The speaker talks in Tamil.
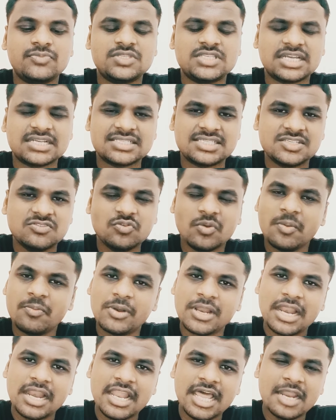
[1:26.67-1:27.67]
சக்ஸஸ்ஃபுல்
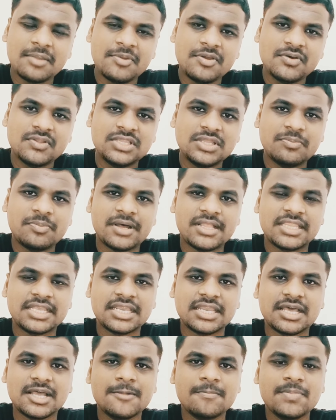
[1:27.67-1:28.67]
இப்போ எல்லாருமே வந்து
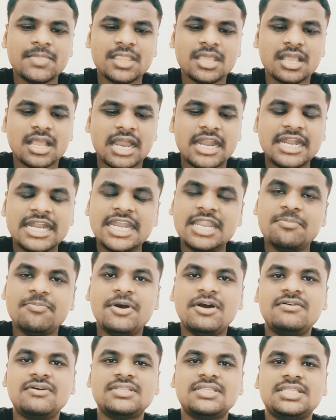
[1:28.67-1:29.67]
பார்த்திங்கன்னா
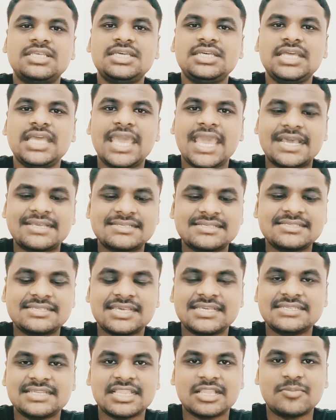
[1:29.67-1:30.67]
கண்டிப்பாக வந்து
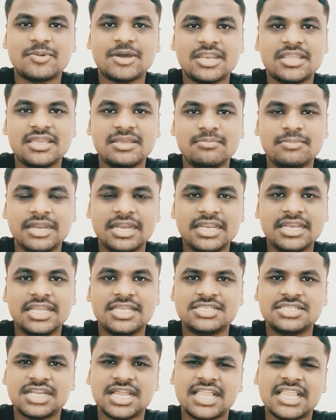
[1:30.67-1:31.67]
எக்ஸசைஸ் அந்த மாதிரி
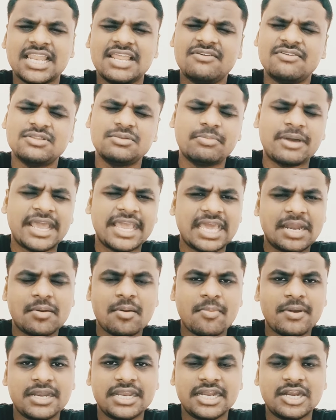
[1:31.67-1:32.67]
மெடிடேஷன் அதெல்லாம் வந்து
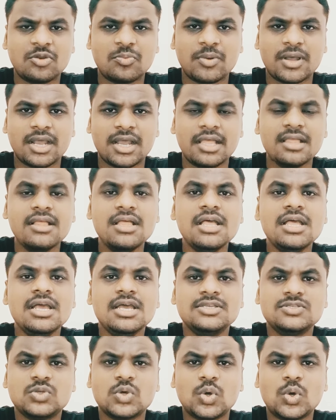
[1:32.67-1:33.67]
பயங்கரமாக பண்ணிகிட்டு இருப்பாங்க
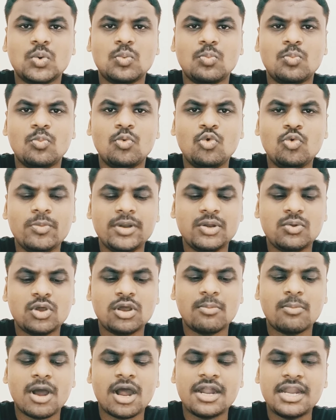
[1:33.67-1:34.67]
ஸோ மூமெண்ட்
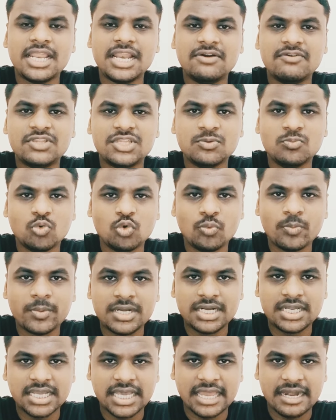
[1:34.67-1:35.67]
உங்கள் பாடியில் வந்து
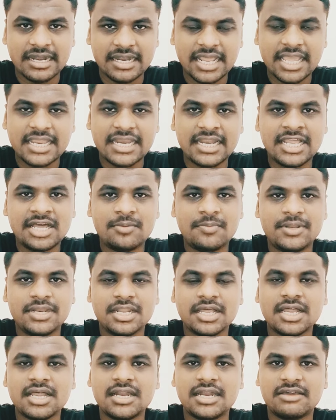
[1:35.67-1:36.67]
மூமெண்ட்டு கரெக்டாக இல்லை
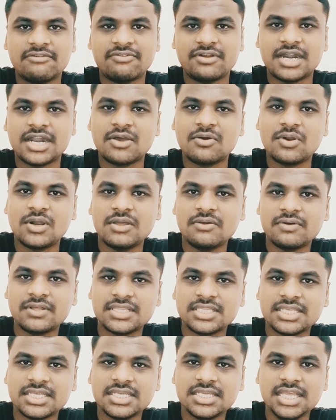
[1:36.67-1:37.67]
அப்படின்னா டெஃபினட்டாக உங்களுக்கு
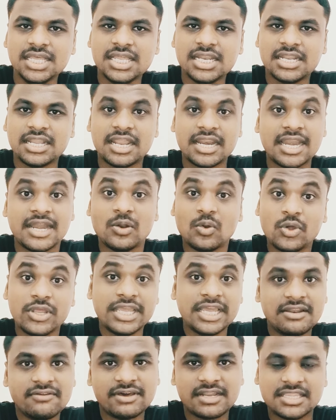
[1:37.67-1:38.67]
வந்து நிறைய
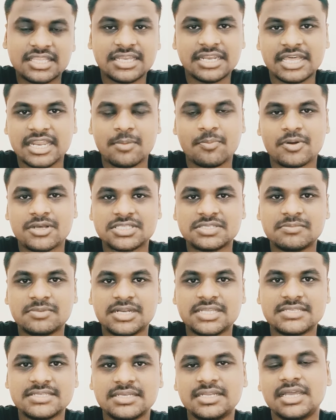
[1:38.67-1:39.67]
நோய்கள் வரத்துக்கு நிறைய
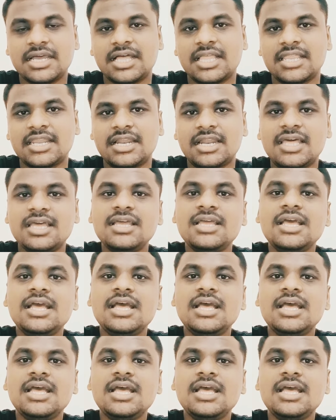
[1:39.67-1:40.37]
பாசிபிலிட்டிஸ் இருக்குது அதனால்